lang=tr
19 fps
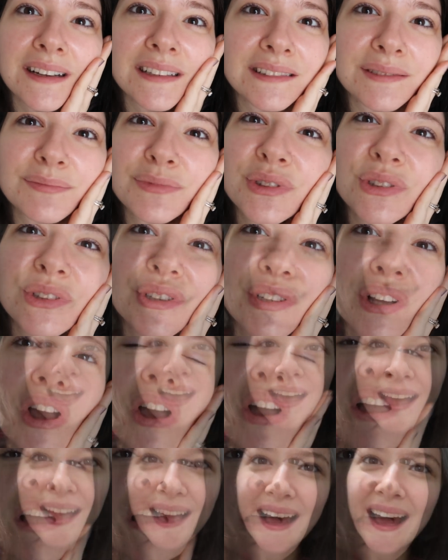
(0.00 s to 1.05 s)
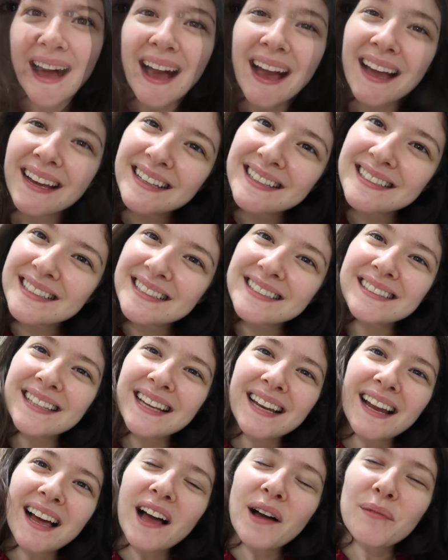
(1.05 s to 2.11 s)
lazım çünkü. Herkese
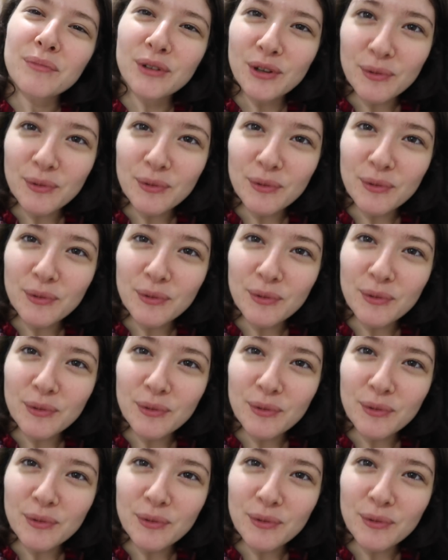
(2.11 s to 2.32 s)
selam.